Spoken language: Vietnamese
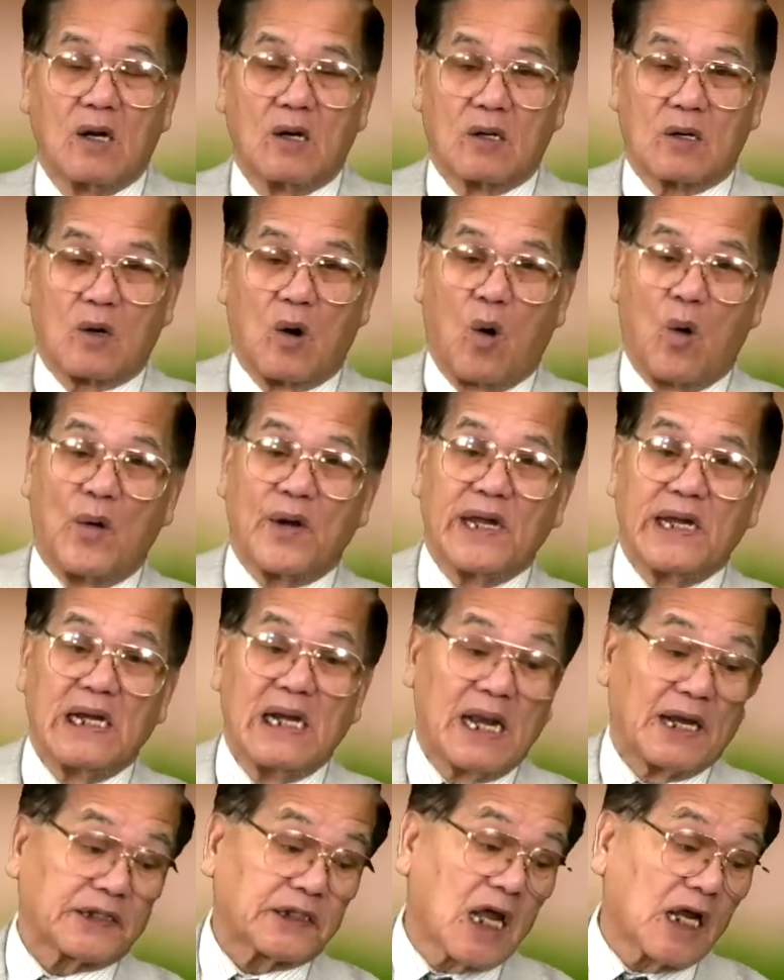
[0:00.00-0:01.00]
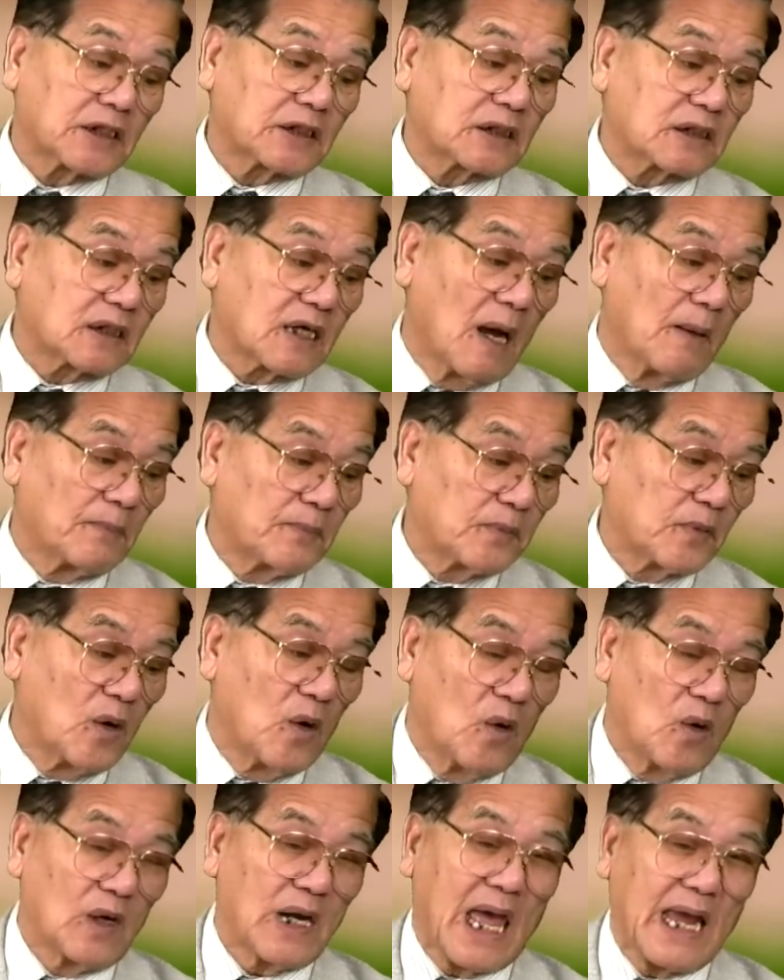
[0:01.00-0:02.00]
Cổ hy là thất thập
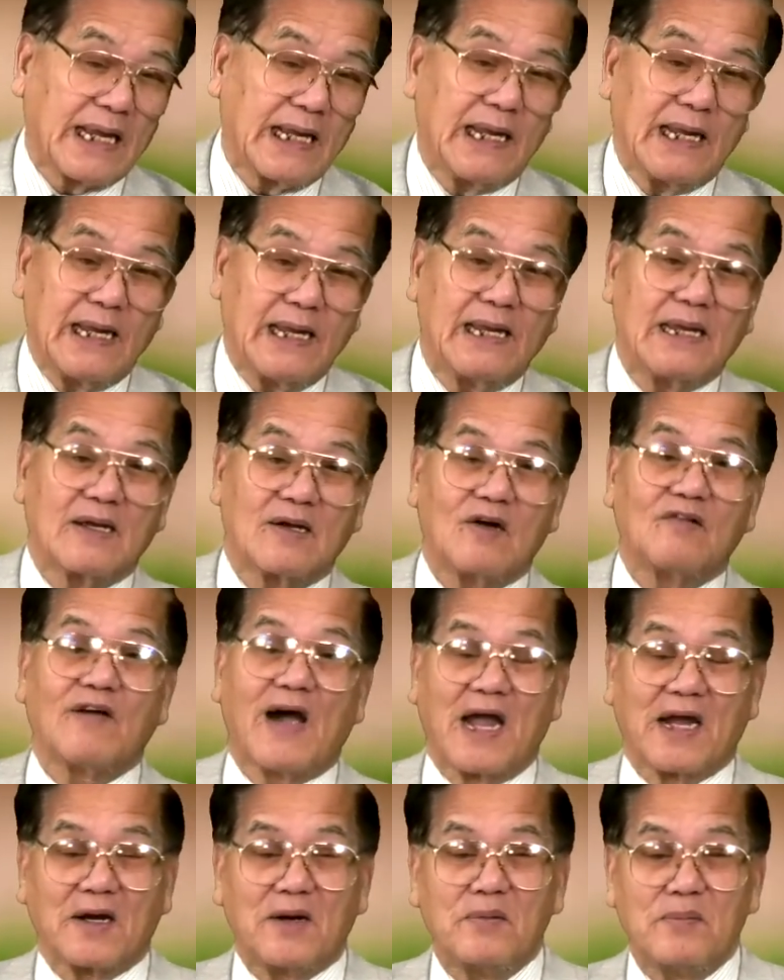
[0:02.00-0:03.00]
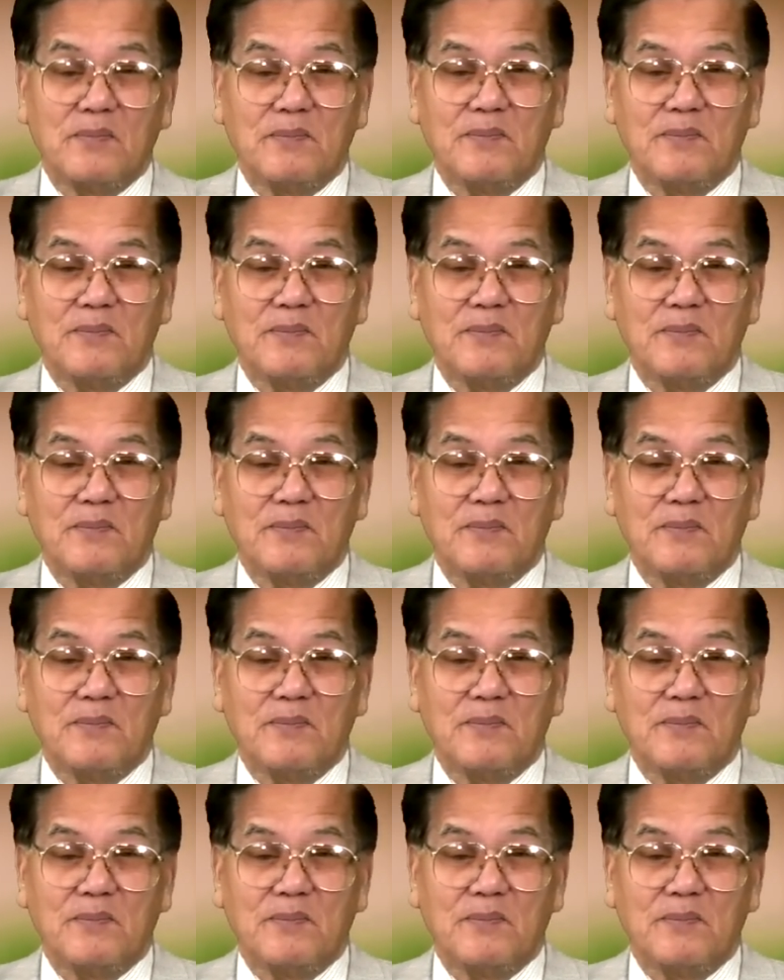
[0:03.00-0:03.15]
cổ lai hy, có phải không?